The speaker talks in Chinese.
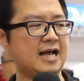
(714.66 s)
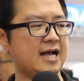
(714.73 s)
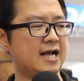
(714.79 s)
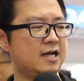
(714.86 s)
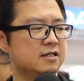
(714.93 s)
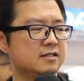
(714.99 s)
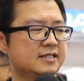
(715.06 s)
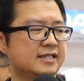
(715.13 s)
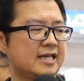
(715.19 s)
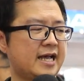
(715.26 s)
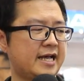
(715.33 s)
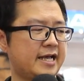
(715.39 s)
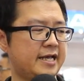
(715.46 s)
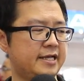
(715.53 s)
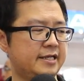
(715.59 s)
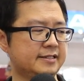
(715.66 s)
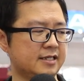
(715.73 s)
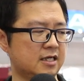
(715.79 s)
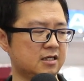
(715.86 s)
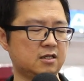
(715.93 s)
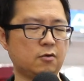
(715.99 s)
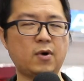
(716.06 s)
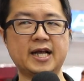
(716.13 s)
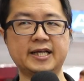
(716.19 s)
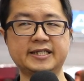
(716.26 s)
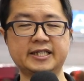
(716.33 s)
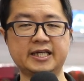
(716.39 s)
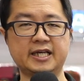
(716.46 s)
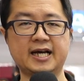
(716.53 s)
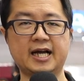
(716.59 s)
它在整个的外
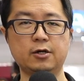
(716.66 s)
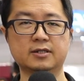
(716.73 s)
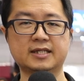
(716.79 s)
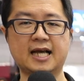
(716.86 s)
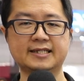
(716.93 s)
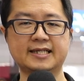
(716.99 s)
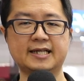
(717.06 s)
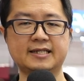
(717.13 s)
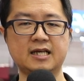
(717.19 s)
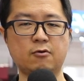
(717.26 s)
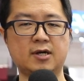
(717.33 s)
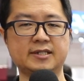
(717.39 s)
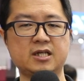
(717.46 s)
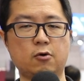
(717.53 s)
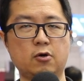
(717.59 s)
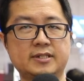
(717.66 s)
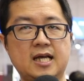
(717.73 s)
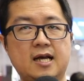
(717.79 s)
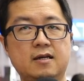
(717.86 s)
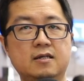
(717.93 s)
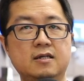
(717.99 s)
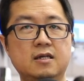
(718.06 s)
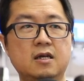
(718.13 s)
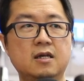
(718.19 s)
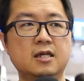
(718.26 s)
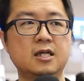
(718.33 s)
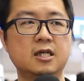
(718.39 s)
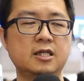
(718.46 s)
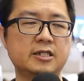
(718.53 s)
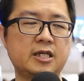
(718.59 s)
形，还有它在灯光效果上，
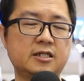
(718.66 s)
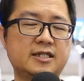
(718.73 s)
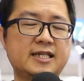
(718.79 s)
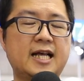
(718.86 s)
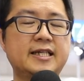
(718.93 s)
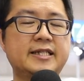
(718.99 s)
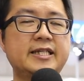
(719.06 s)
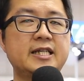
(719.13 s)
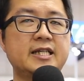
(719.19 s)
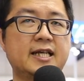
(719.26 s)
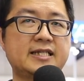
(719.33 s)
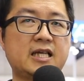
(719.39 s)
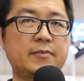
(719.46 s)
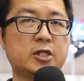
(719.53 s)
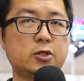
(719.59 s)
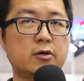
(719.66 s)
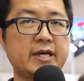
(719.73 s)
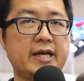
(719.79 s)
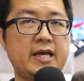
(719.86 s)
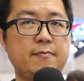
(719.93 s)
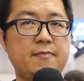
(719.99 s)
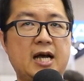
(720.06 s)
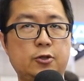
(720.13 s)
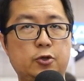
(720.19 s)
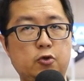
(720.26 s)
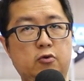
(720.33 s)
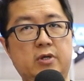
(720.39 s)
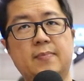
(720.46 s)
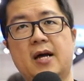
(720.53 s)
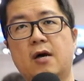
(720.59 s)
甚至在性能上面都可以满
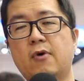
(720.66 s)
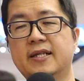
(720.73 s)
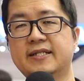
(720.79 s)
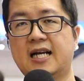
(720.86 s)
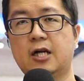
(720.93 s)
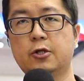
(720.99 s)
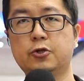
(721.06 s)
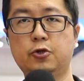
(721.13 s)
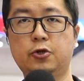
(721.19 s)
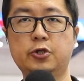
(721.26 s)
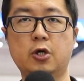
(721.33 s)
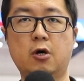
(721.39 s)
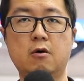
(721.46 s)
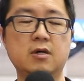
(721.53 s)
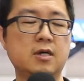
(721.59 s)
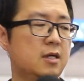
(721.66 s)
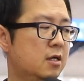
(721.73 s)
足一般玩家的需求。